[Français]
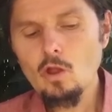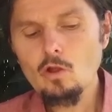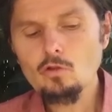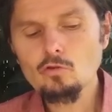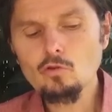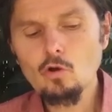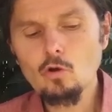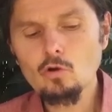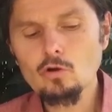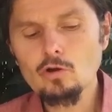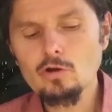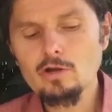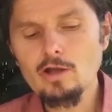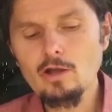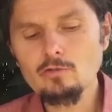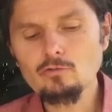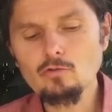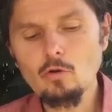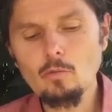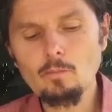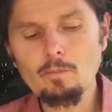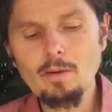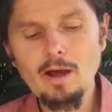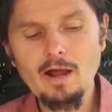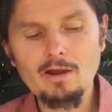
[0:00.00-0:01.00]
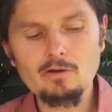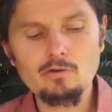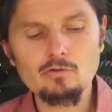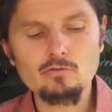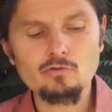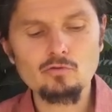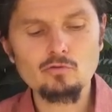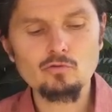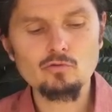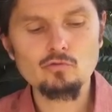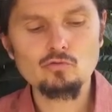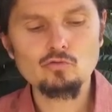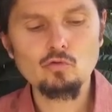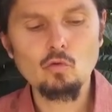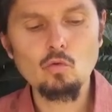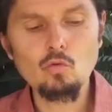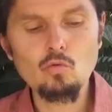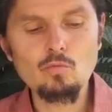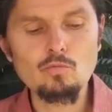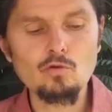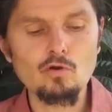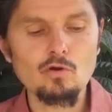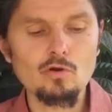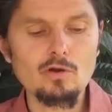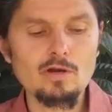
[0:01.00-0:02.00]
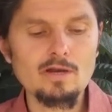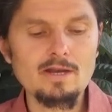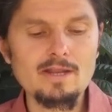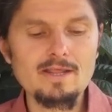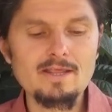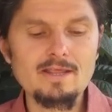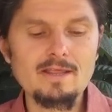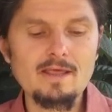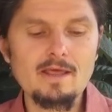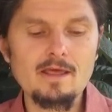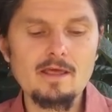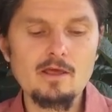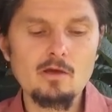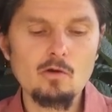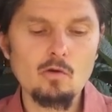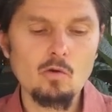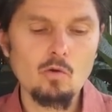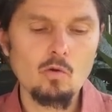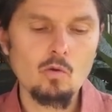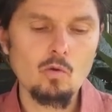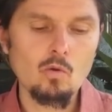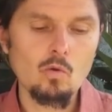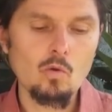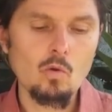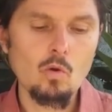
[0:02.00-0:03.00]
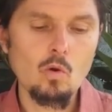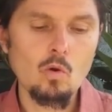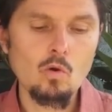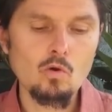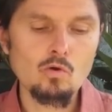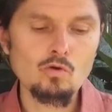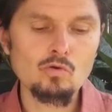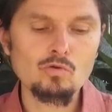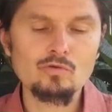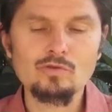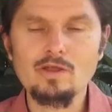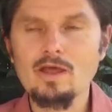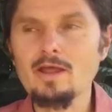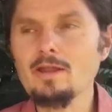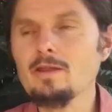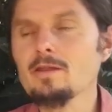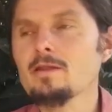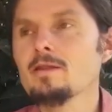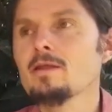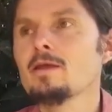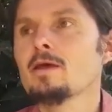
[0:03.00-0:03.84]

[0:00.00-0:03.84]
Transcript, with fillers: Donc, quand on parle de troubles liés au, gluten,